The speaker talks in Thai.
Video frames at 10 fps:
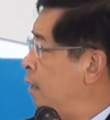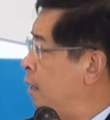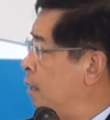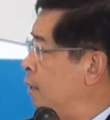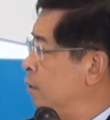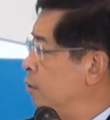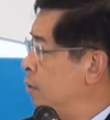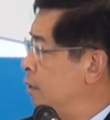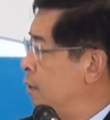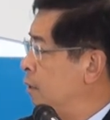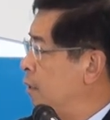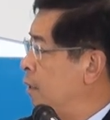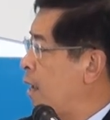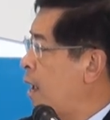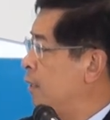
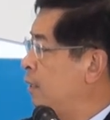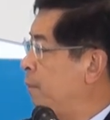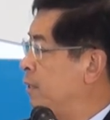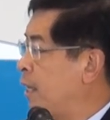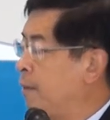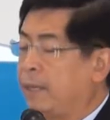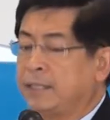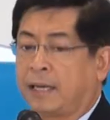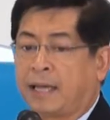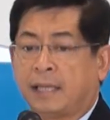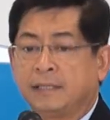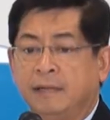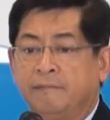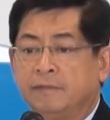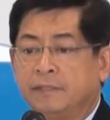50%มาจากแก๊ส
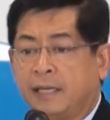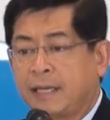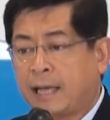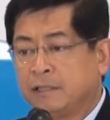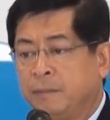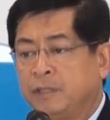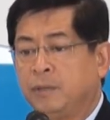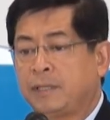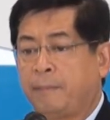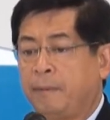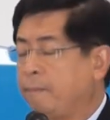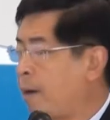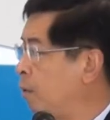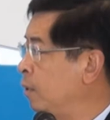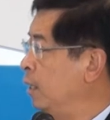ลิฟ์ใช้แก๊สลงไปช่วยทำให้มัน
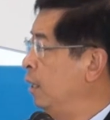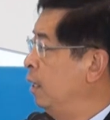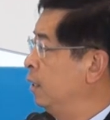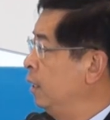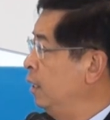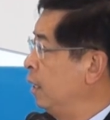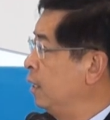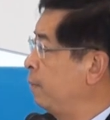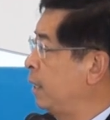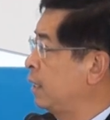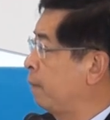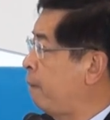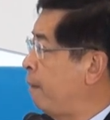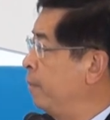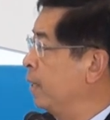เบา ที่เหลือนี่มาจาก
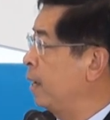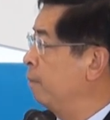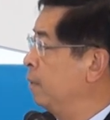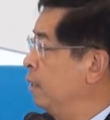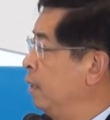ปั๊มนะครับ